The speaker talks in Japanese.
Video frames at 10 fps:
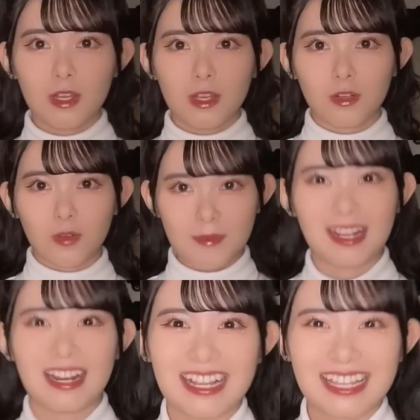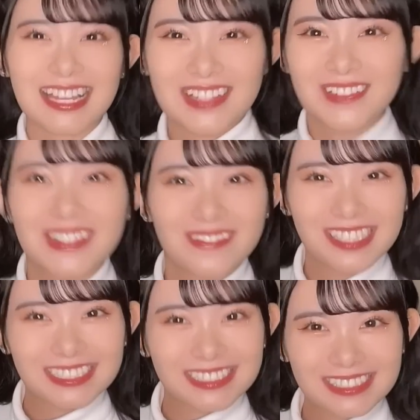こう今から開けたいと思い
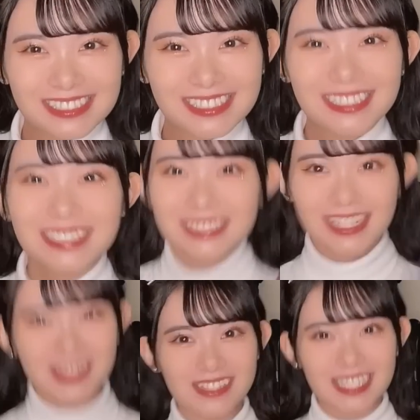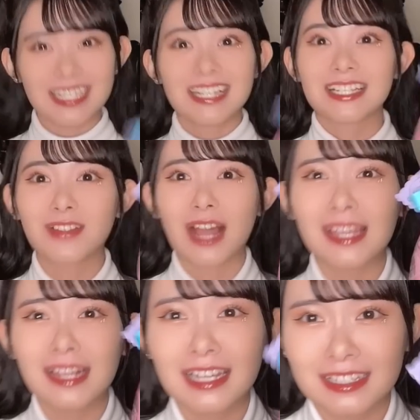ます。楽しみちゃんと開け
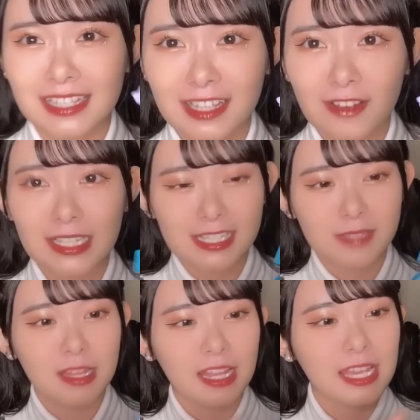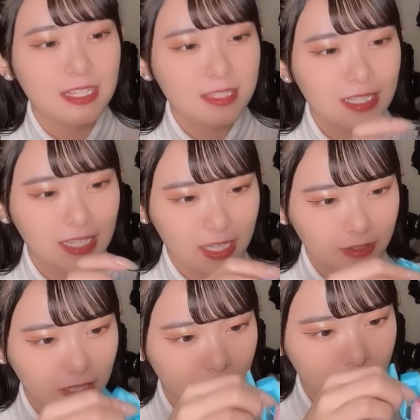なかったんだよ、二十歳まで。偉すぎない
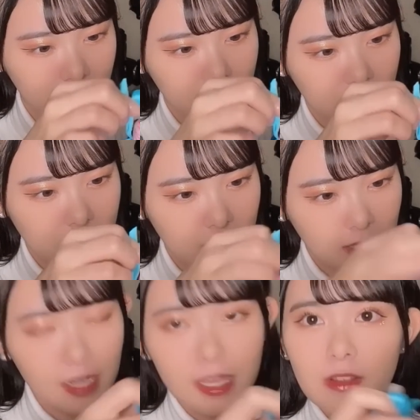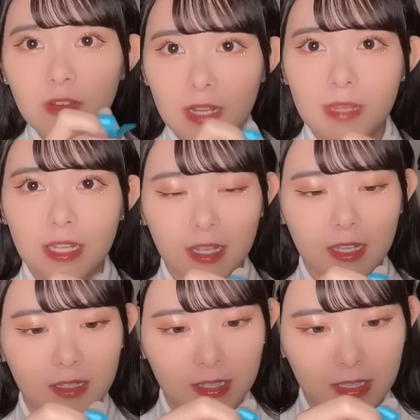ユフー。絶対開けるよね、みんな。
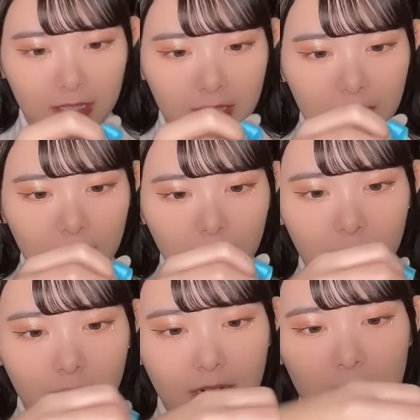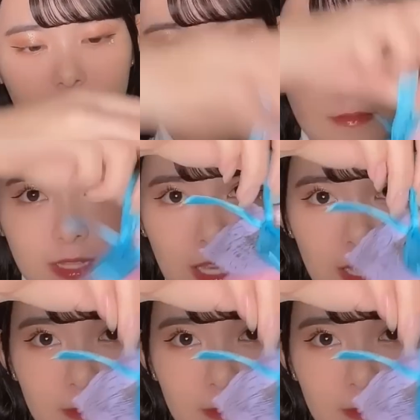ほらほら、見て。